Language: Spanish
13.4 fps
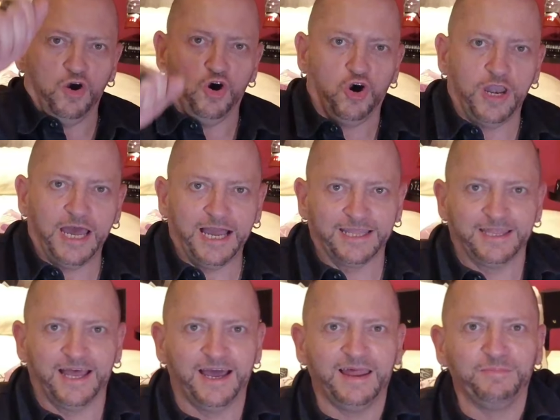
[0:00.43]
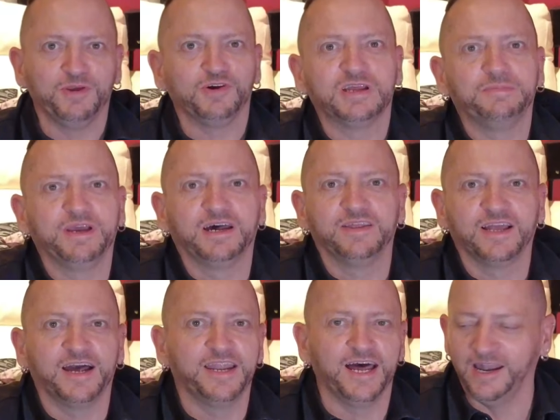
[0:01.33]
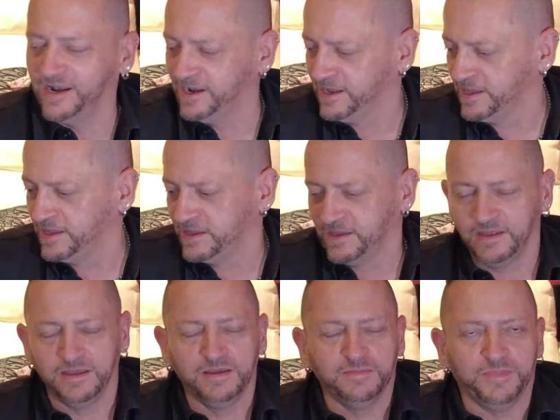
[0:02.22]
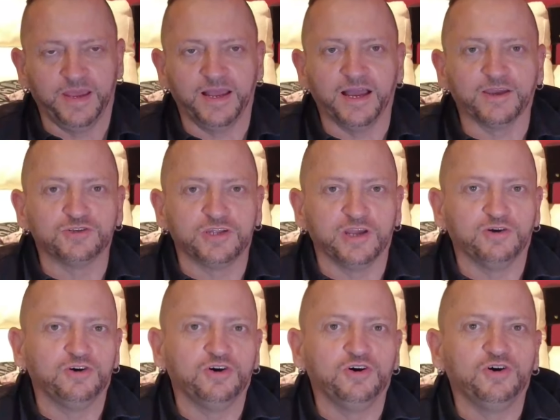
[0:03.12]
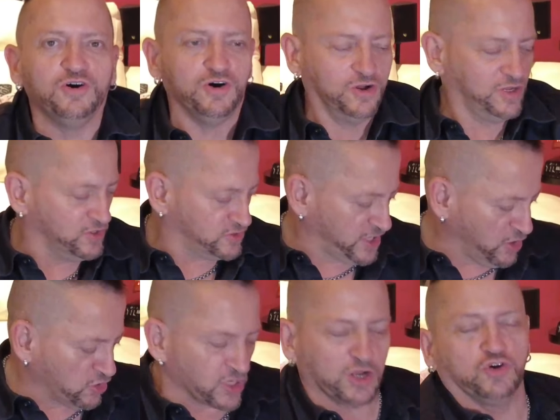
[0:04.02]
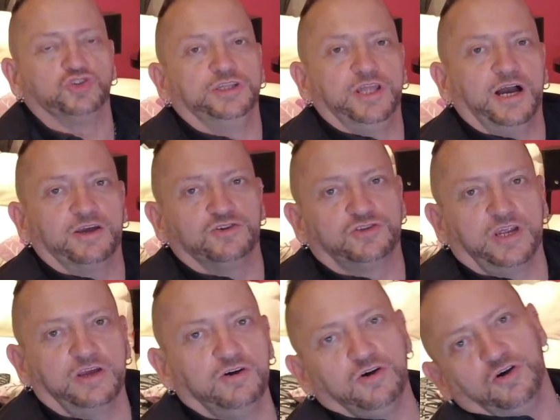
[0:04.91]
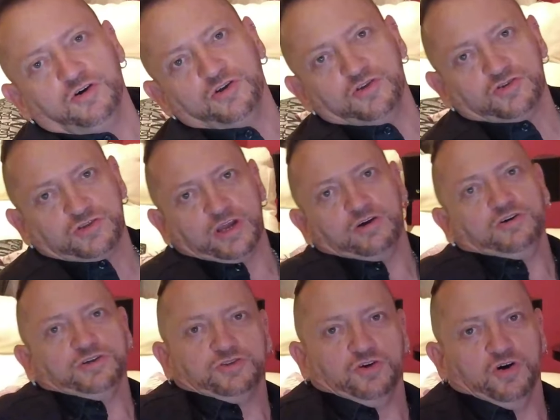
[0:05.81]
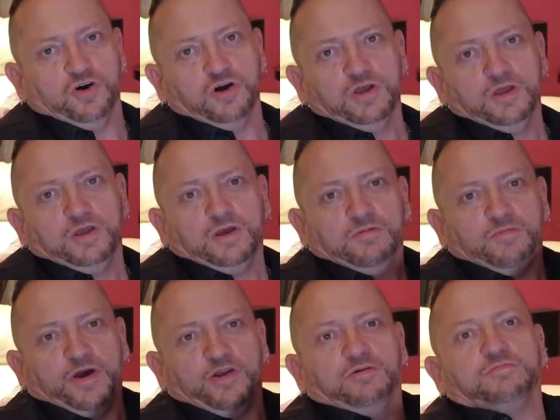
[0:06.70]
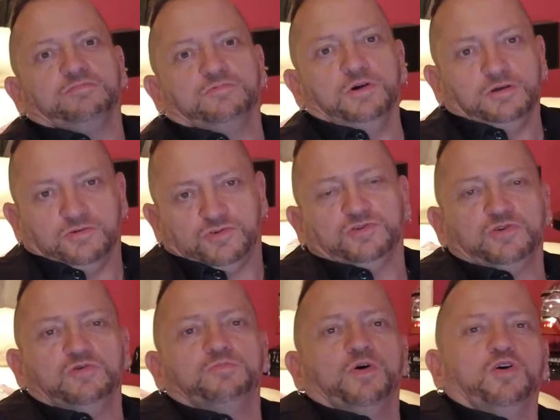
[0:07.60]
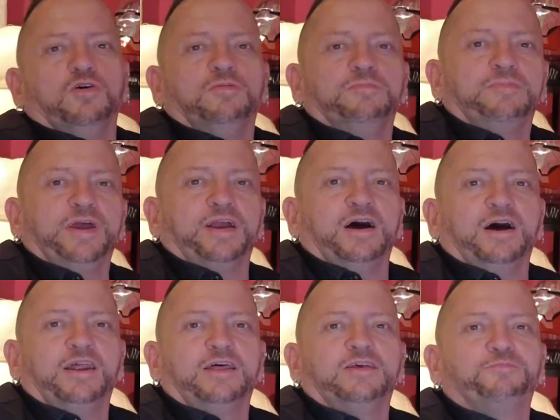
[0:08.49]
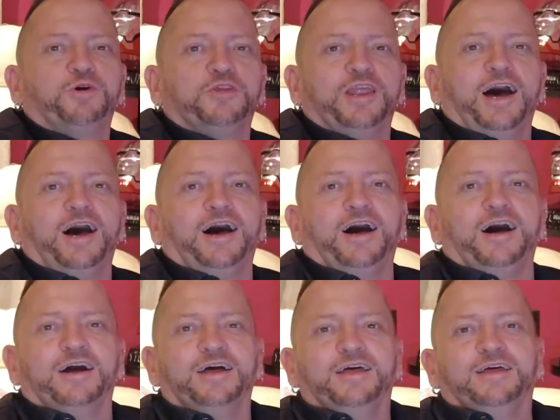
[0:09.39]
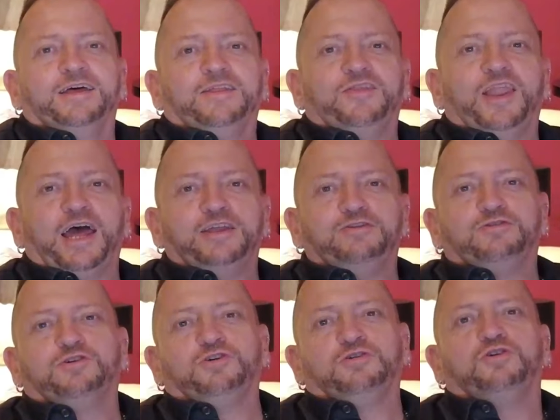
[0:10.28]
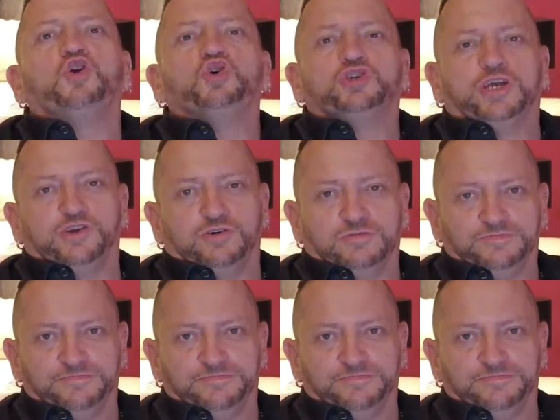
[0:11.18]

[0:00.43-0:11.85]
Hola, ¿qué tal amigos y amigas del canal? Venga, que os traigo. Que os traigo otra cosita, que os traigo. Hoy os traigo esto. Bueno, os enseño un poco. Venga, ahora después de la, de la intro os lo enseño.